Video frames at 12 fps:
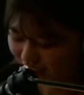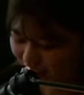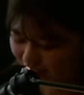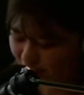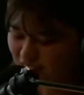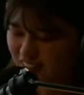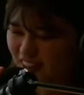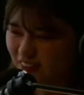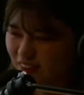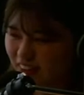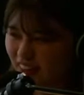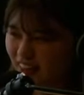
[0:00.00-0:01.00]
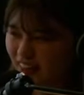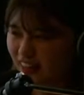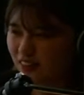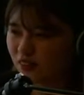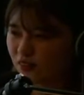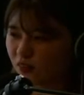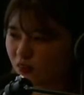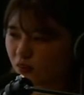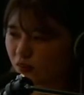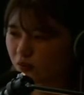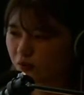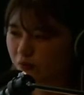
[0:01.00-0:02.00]
こちらは、えっ
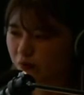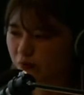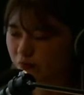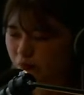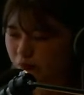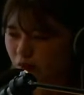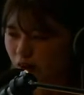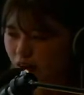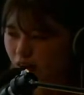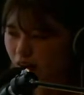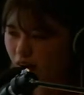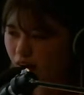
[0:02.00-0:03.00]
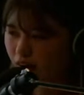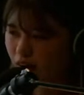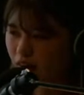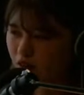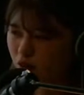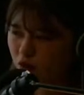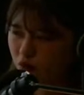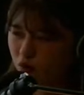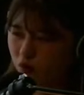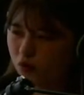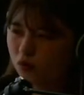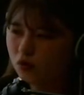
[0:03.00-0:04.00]
と、赤色
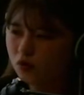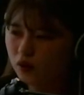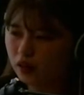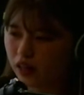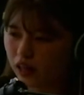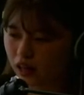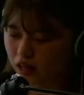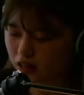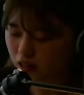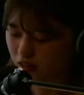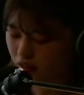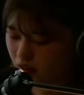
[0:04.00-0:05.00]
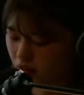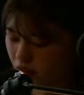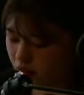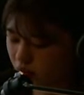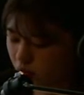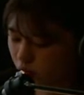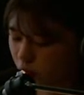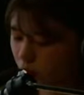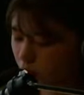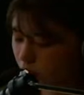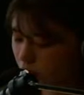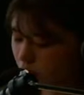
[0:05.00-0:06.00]
の襟
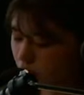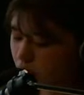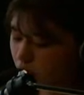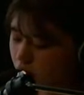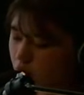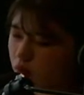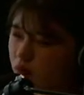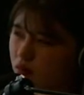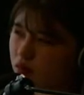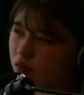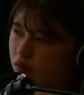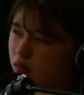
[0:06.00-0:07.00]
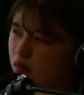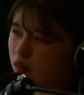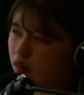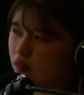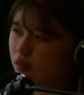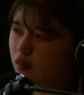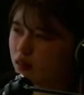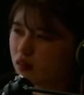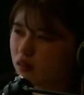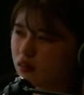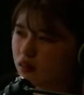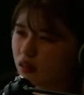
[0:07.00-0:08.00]
と、あと、
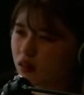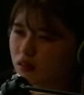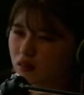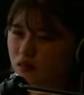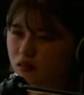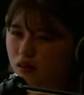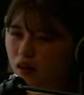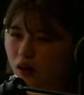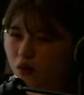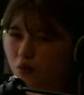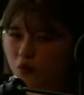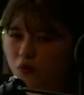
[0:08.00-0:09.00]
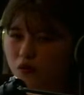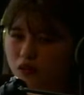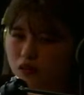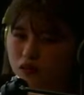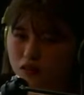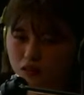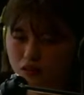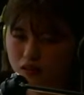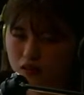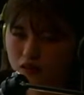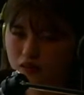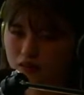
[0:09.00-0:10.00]
なん青い
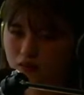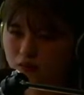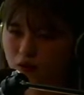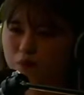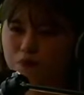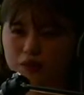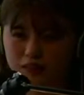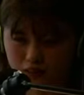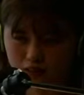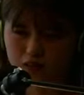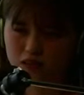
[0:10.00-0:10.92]
ワンピース